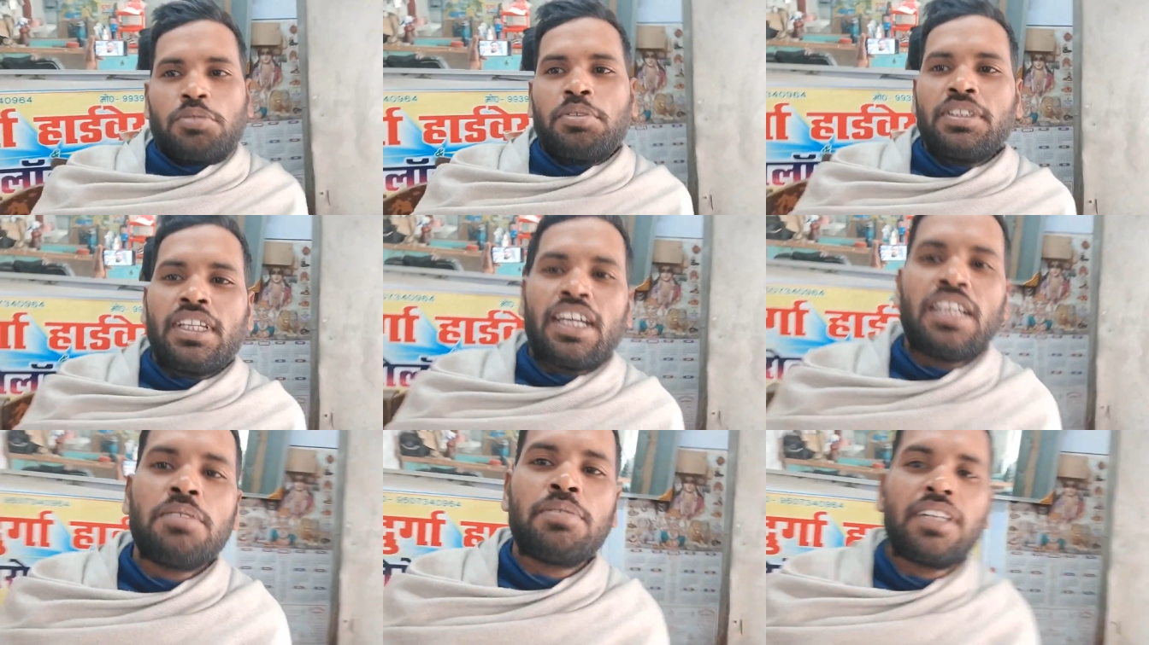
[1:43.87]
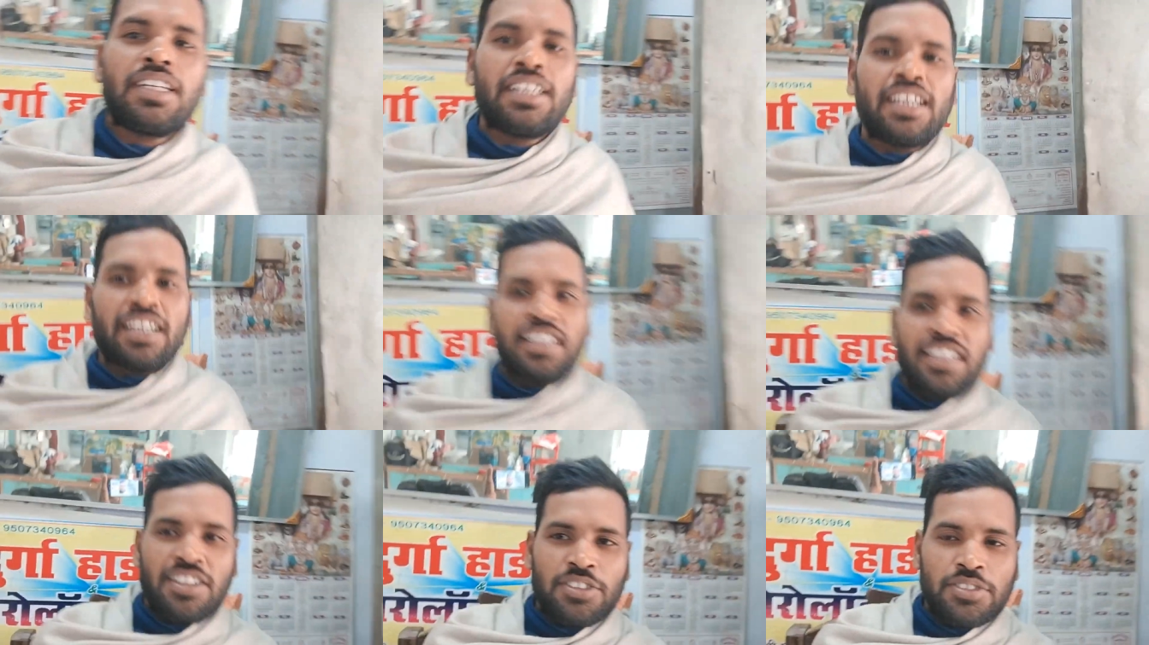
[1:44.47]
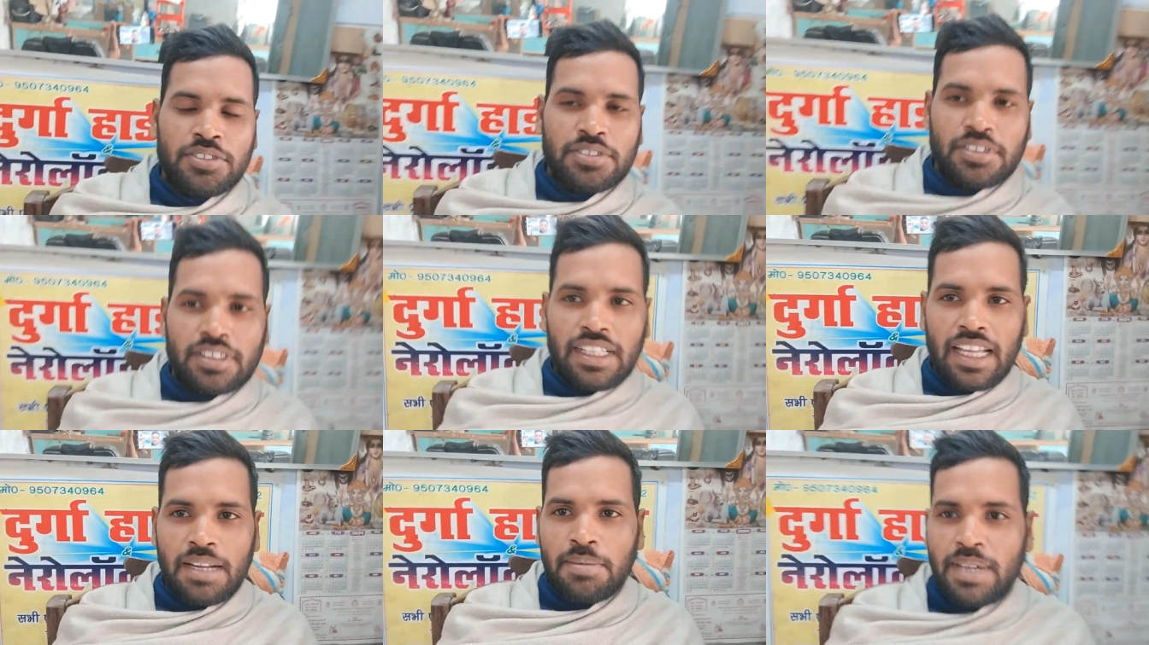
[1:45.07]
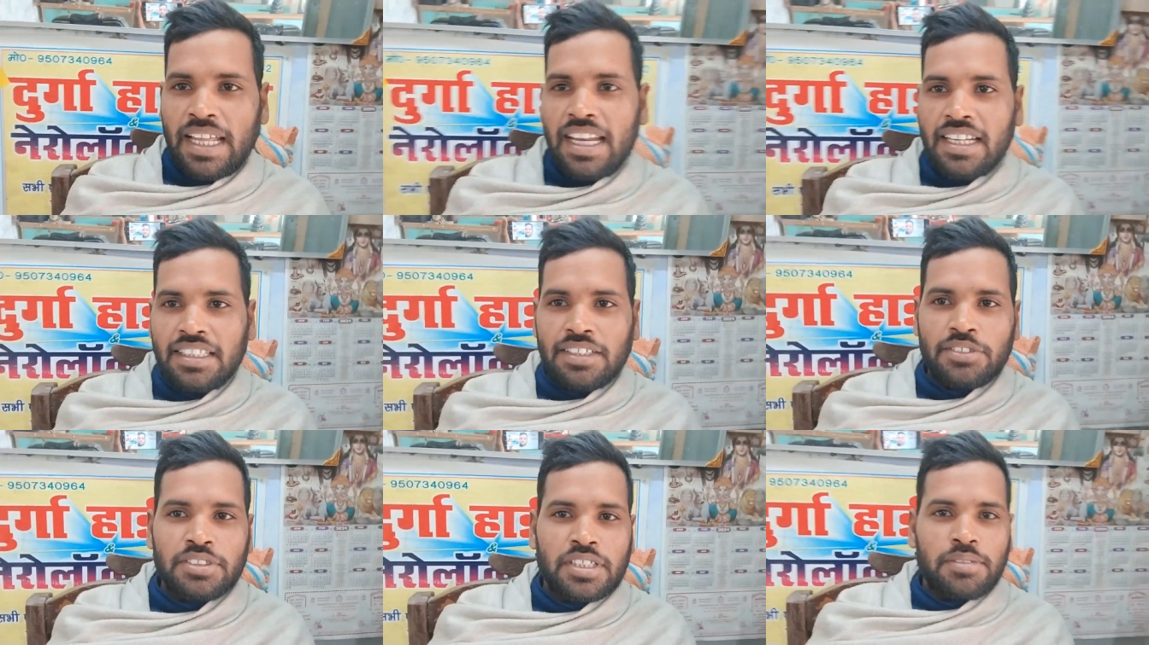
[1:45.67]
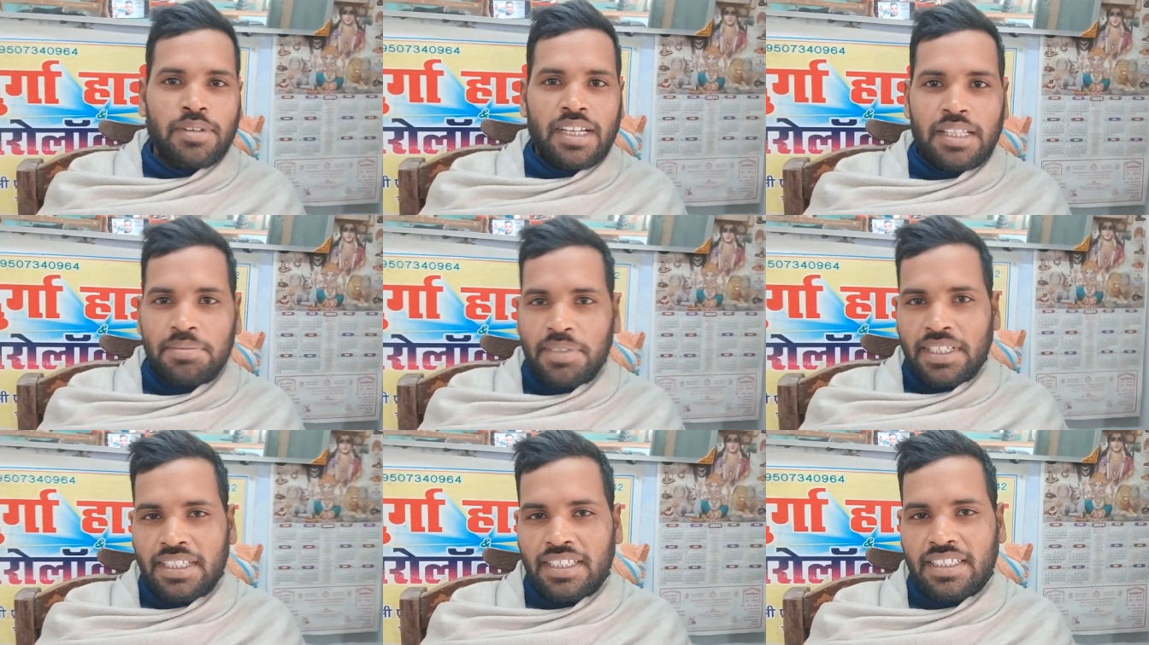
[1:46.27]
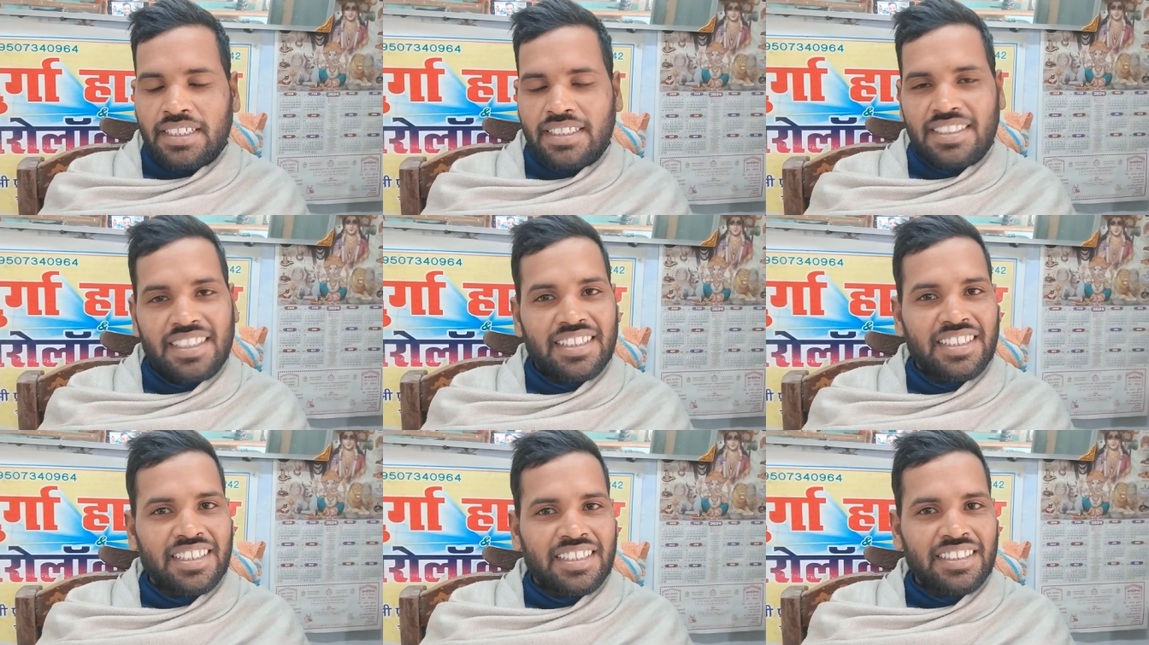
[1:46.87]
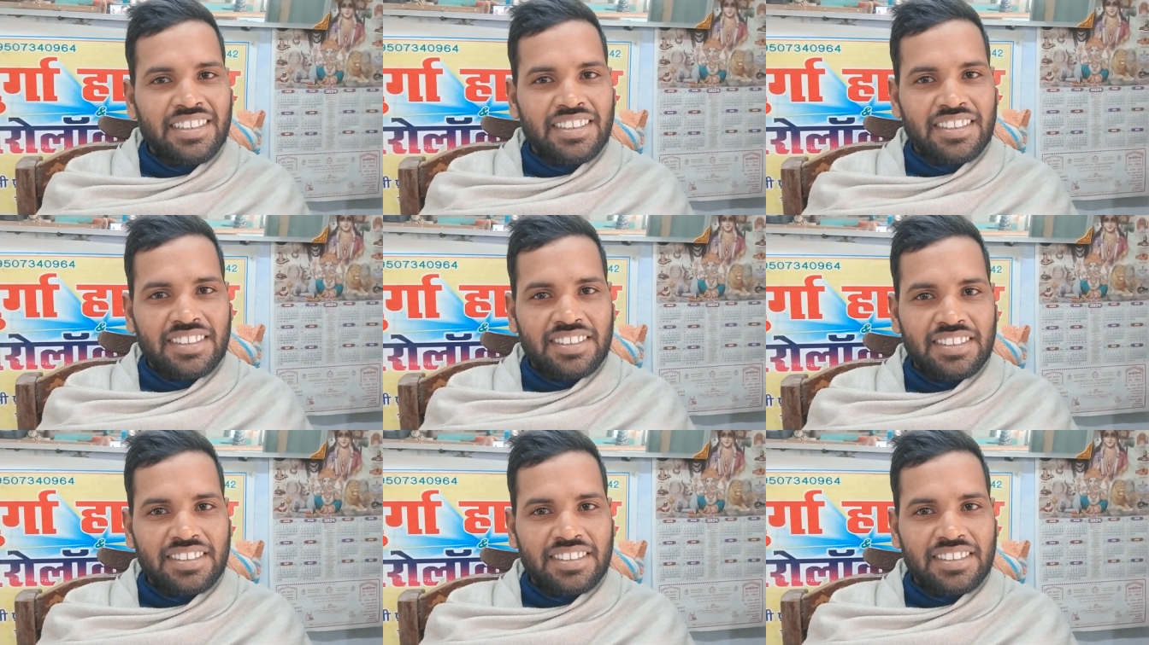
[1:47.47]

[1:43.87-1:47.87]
तो अभी दाढ़ी बनाने आ गया हूँ दाढ़ी बना लेता हूँ उसके बाद में चलते हैं